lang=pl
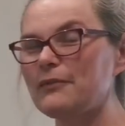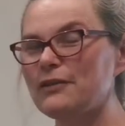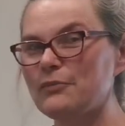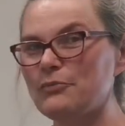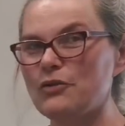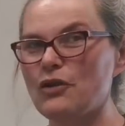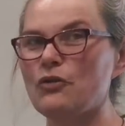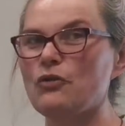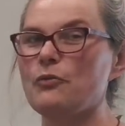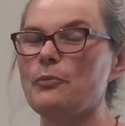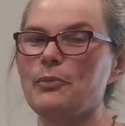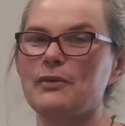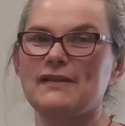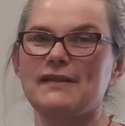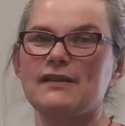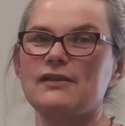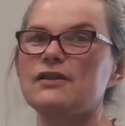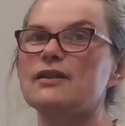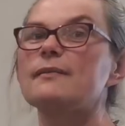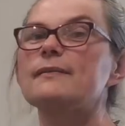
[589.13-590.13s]
tamtym roku
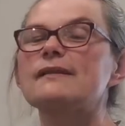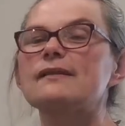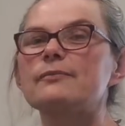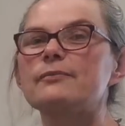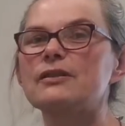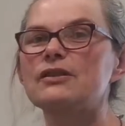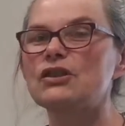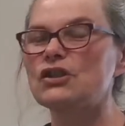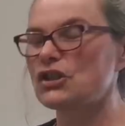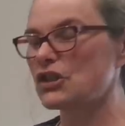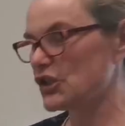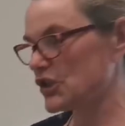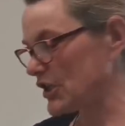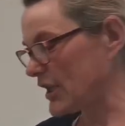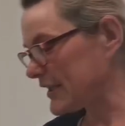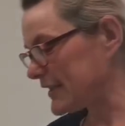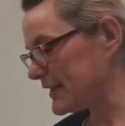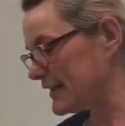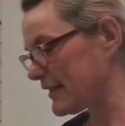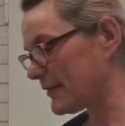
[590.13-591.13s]
posadziłam sobie trzy
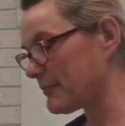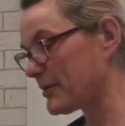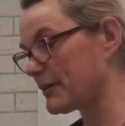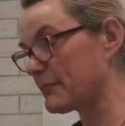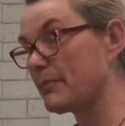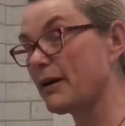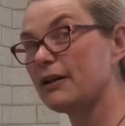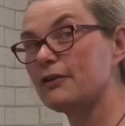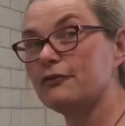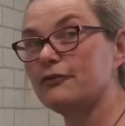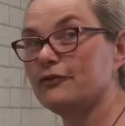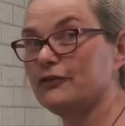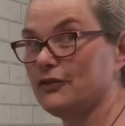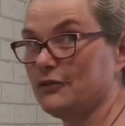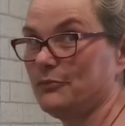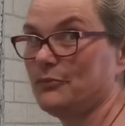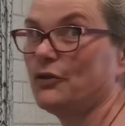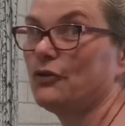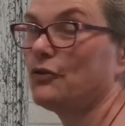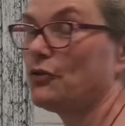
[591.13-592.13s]
krzaki rabarbaru. w
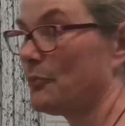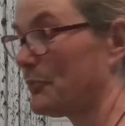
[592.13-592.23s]
tym